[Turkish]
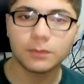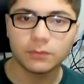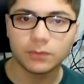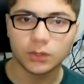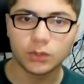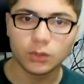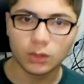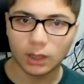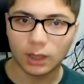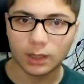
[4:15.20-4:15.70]
bir
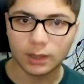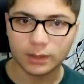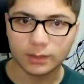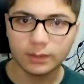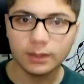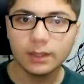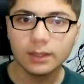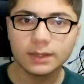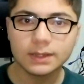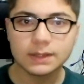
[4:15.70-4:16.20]
video
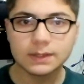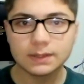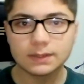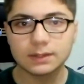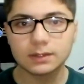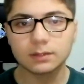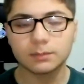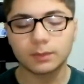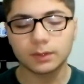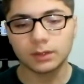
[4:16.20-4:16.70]
halinde. Size
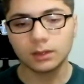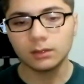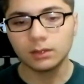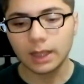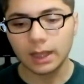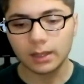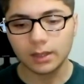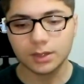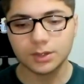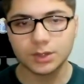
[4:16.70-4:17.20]
sıkmadan
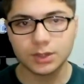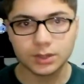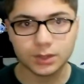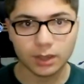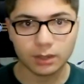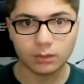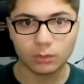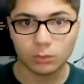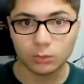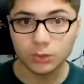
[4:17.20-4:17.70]
eğlenceli
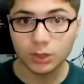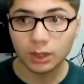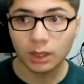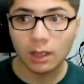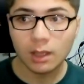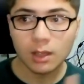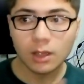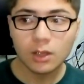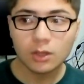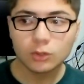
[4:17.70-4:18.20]
şeyler olacak.
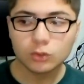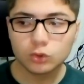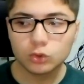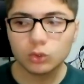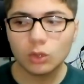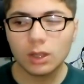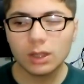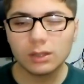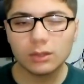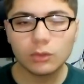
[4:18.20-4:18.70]

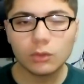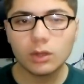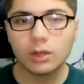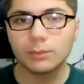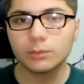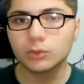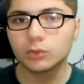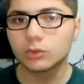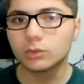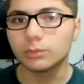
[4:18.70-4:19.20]
Şu anlık
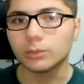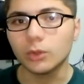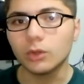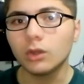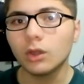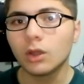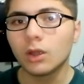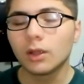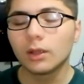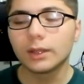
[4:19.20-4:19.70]
öyle bir durum
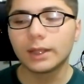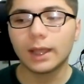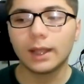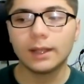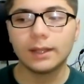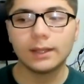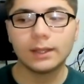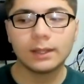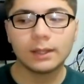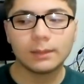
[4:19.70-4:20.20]
yok.
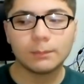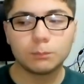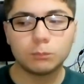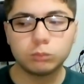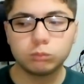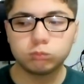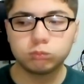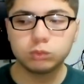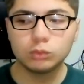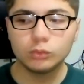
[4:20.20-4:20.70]
Yani
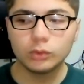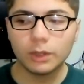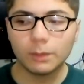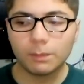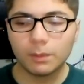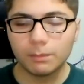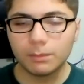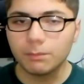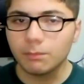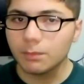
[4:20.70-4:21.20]
bunu
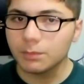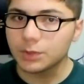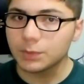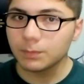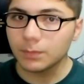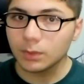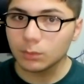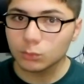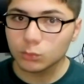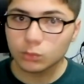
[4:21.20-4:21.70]
yapabilmem
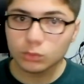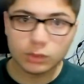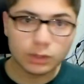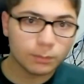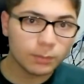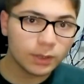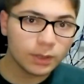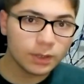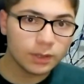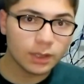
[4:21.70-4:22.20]
için benim uzun
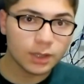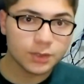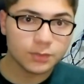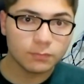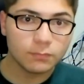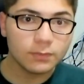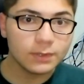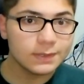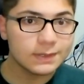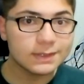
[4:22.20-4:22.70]
zaman
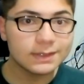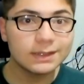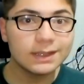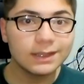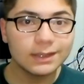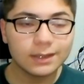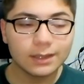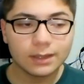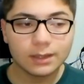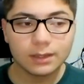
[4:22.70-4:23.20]
ihtiyacım var.
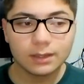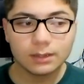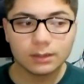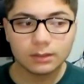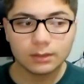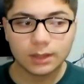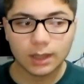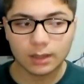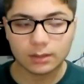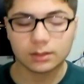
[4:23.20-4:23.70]
Sizleri de hani
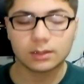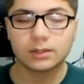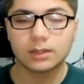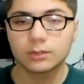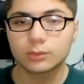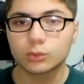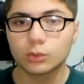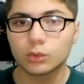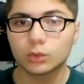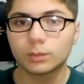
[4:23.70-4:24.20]

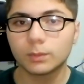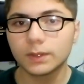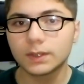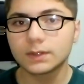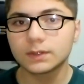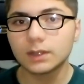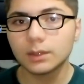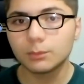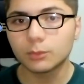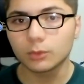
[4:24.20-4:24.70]
kanaldan soğutmak
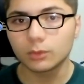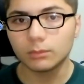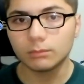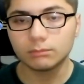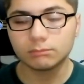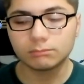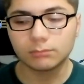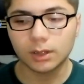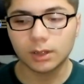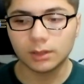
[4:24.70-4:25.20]
istemiyorum.
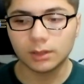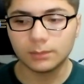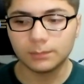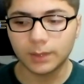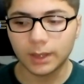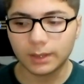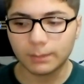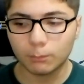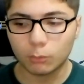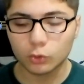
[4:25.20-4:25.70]
E,
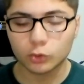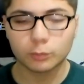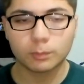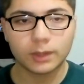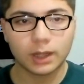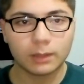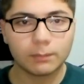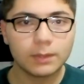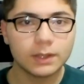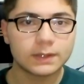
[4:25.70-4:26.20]
hani boş
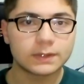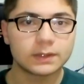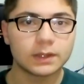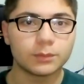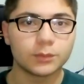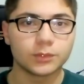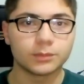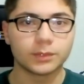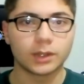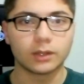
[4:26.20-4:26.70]
bırakmak
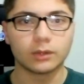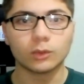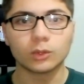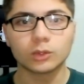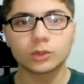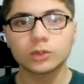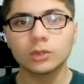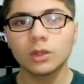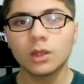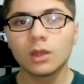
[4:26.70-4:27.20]
istemiyorum daha
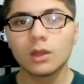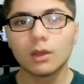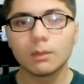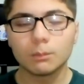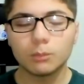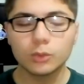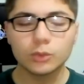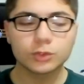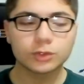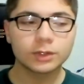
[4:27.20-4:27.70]
doğrusu.
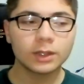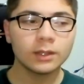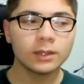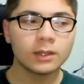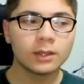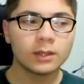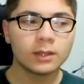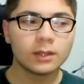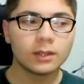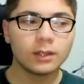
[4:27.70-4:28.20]
Bu yüzden
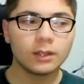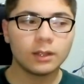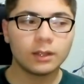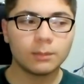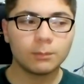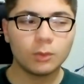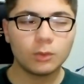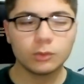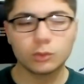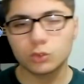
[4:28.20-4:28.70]

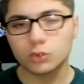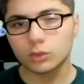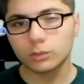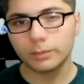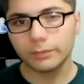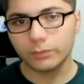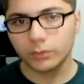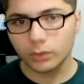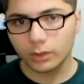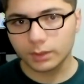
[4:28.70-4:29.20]
e, böyle küçük
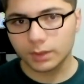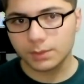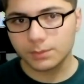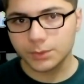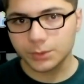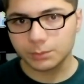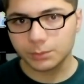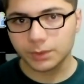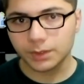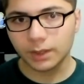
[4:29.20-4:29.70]
bir video atayım
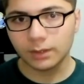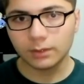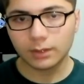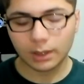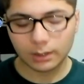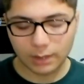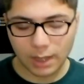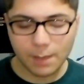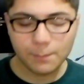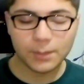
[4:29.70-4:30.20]
şimdiden.
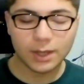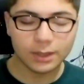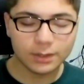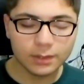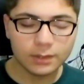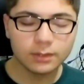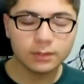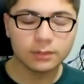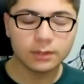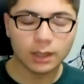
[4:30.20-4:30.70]
Yani hem
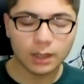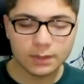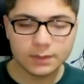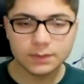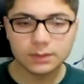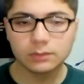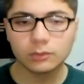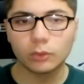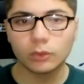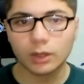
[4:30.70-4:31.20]
kanalın
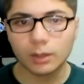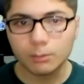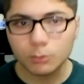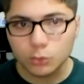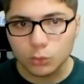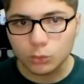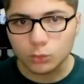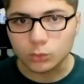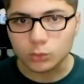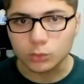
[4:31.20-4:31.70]
tarzını
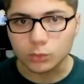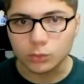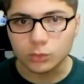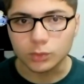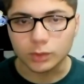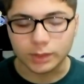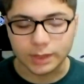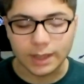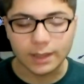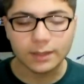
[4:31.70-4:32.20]
öğrenmiş olursunuz,
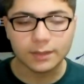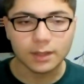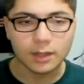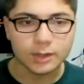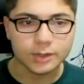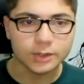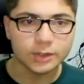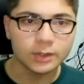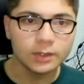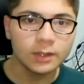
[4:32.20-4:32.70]
yeni
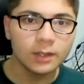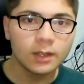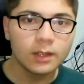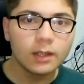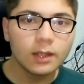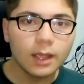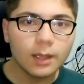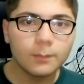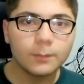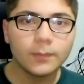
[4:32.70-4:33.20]
tarzını
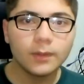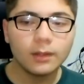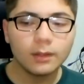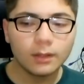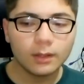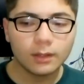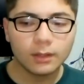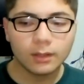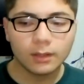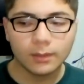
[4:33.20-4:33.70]
hem
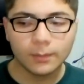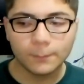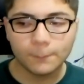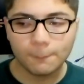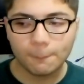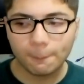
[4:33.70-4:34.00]
de e,